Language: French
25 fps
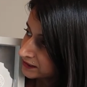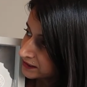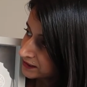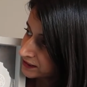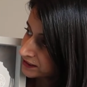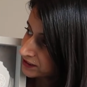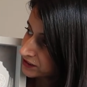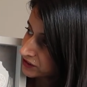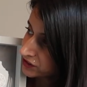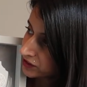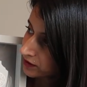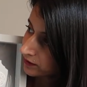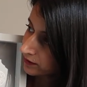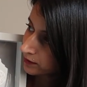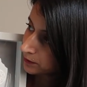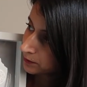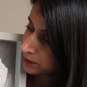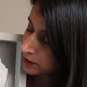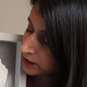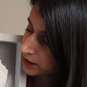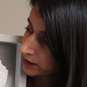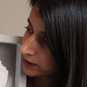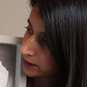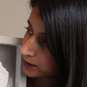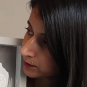ici, j'avais
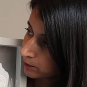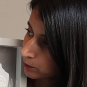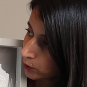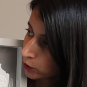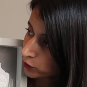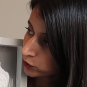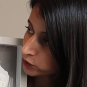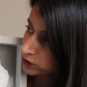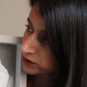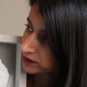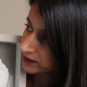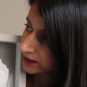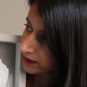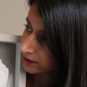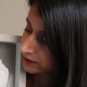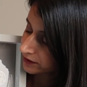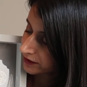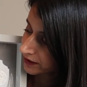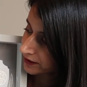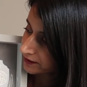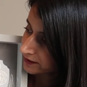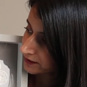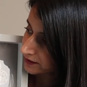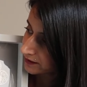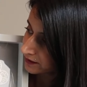mis les
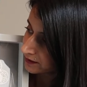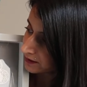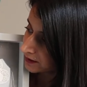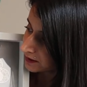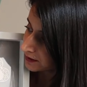porte-serviettes.